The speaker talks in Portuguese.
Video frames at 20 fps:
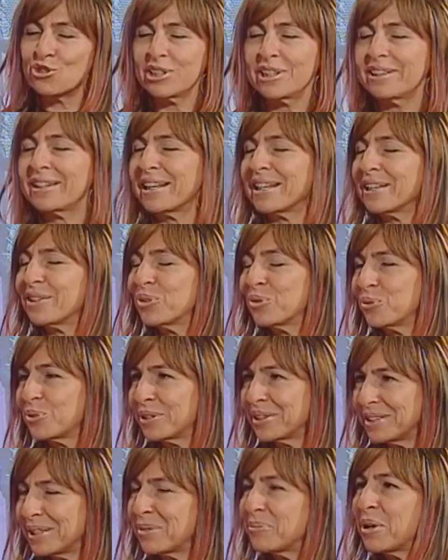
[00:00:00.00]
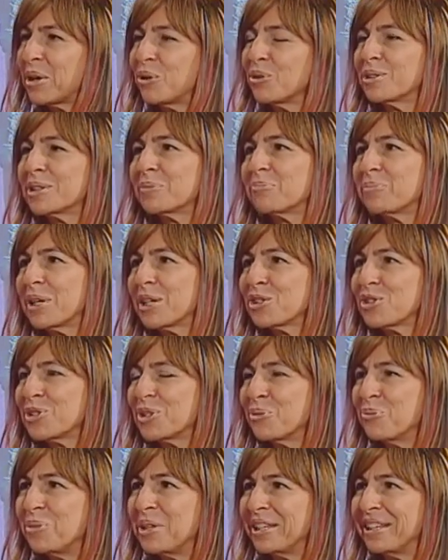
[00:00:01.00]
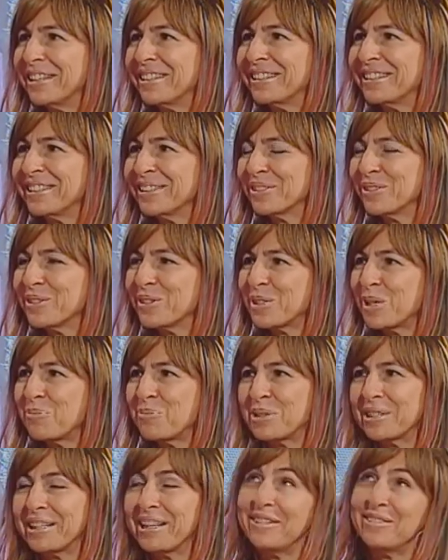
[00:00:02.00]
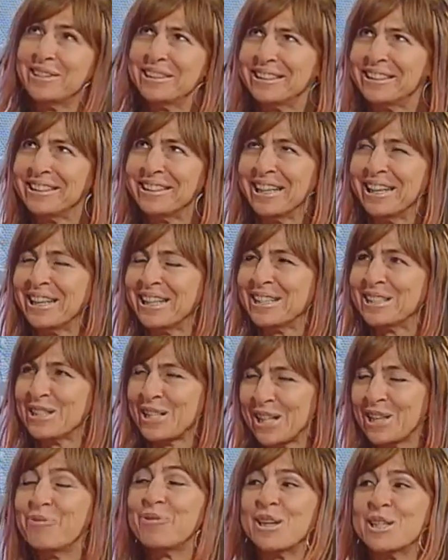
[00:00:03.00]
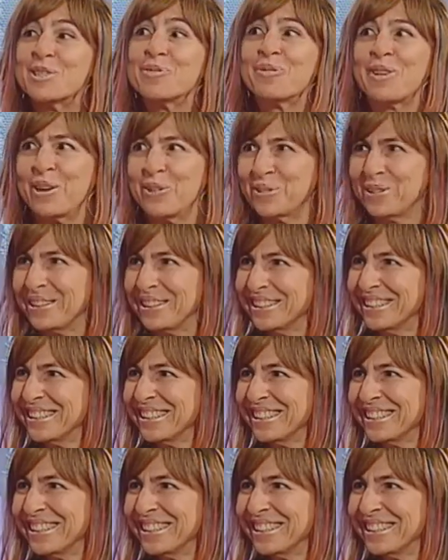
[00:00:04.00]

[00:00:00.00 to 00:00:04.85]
de literatura, que também é outra paixão minha. Então, eu sempre estava ali, na... se ela faz falta,